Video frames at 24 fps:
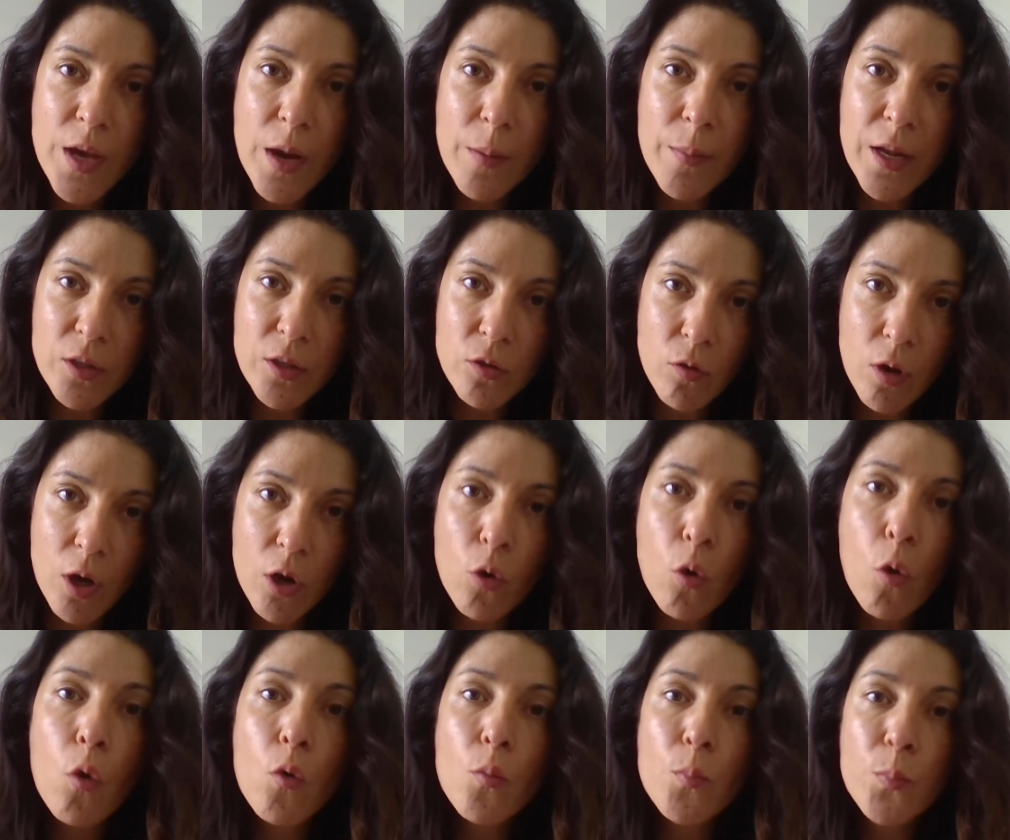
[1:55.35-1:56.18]
Il y a maintenant un
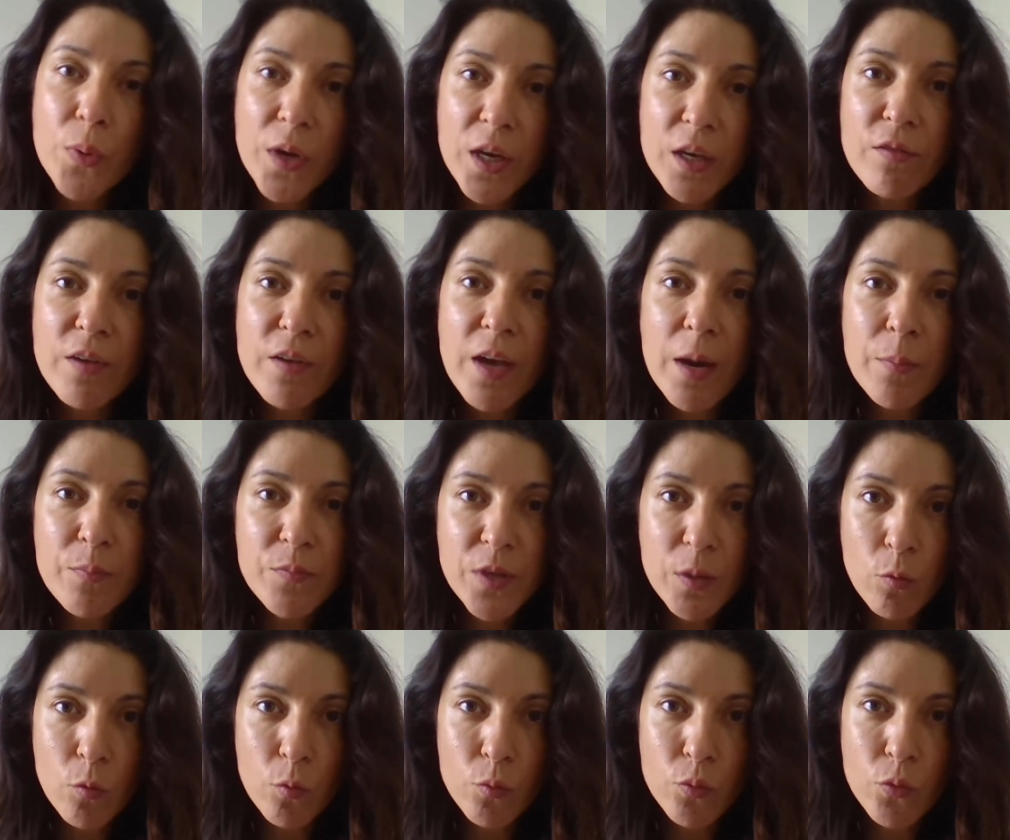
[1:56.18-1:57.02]
groupe privé
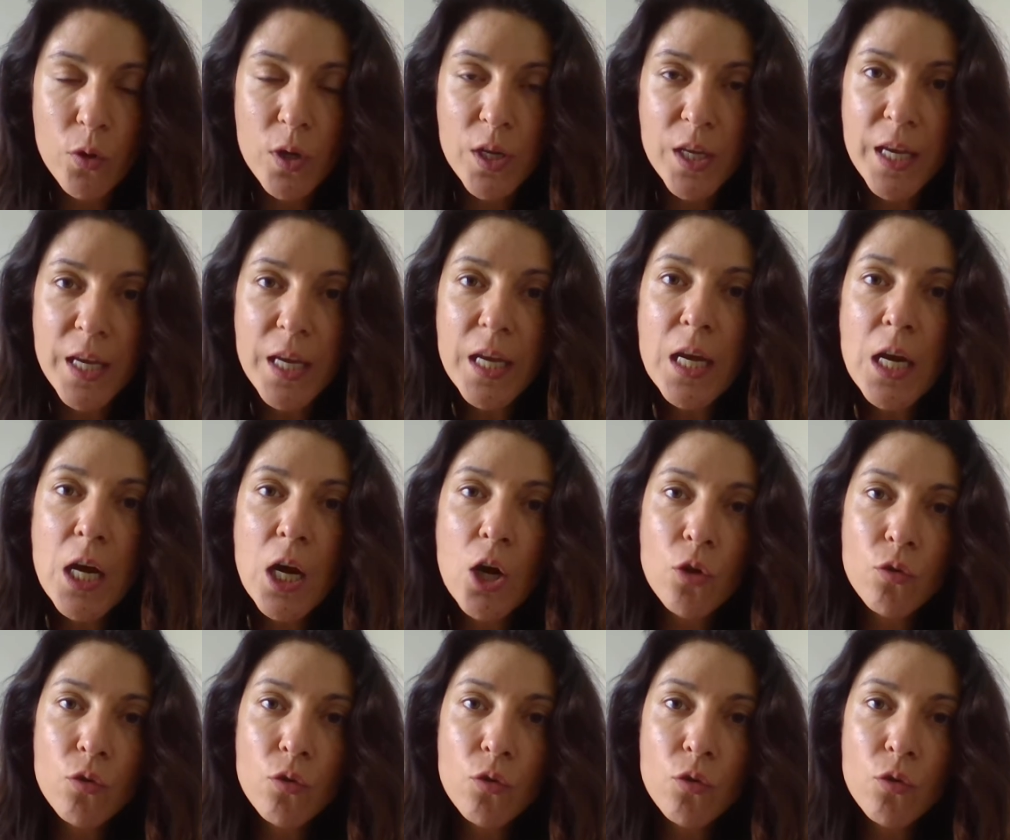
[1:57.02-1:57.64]
Apnée Montpellier.